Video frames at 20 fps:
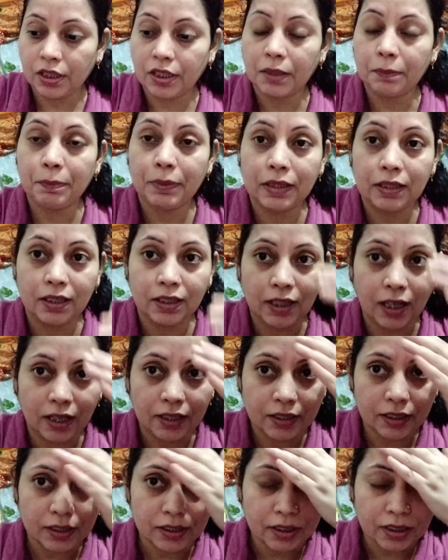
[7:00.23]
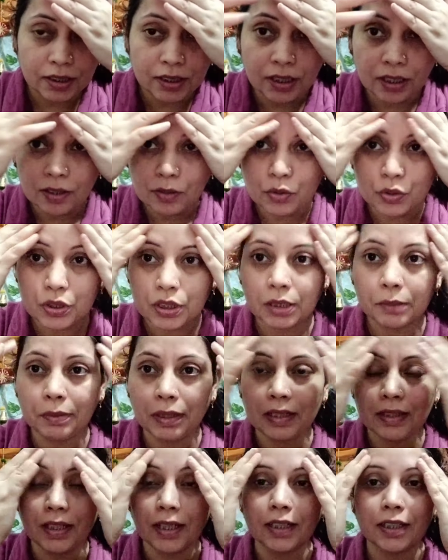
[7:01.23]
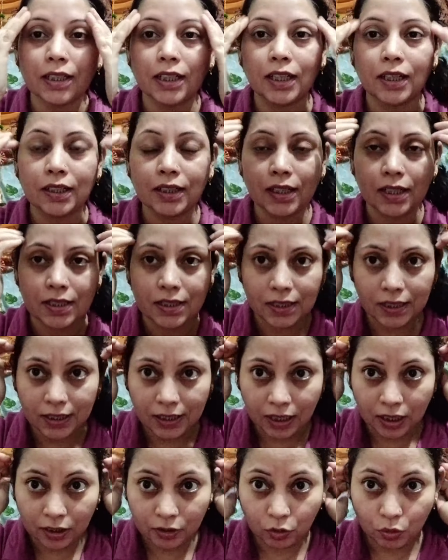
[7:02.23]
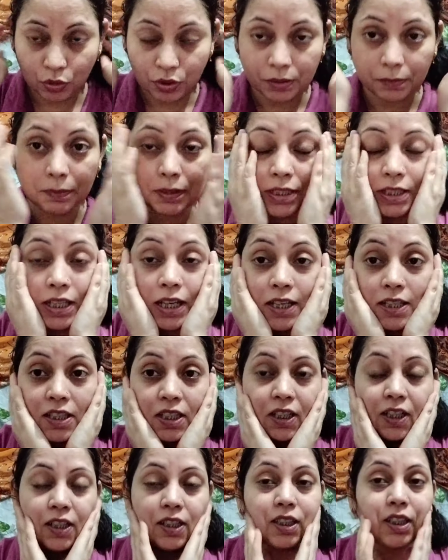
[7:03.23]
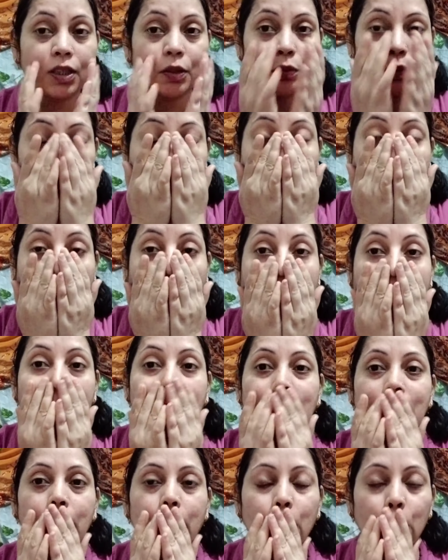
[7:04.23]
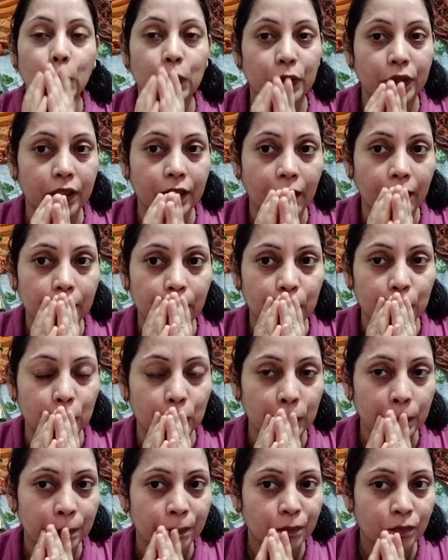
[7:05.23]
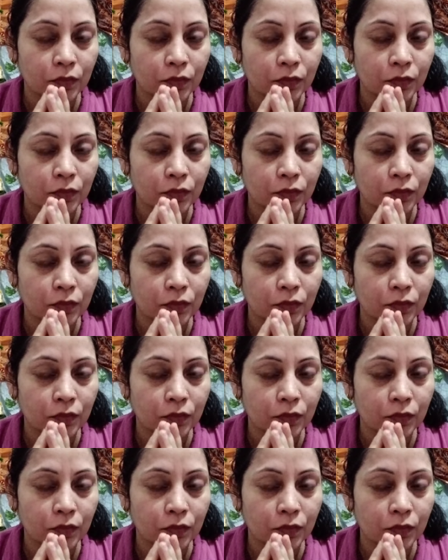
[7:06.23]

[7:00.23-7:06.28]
चेहरे पे लगा के रखा उसके बाद हल्के हल्के से हाथों से मसाज करते हुए पानी से धो के आई हूँ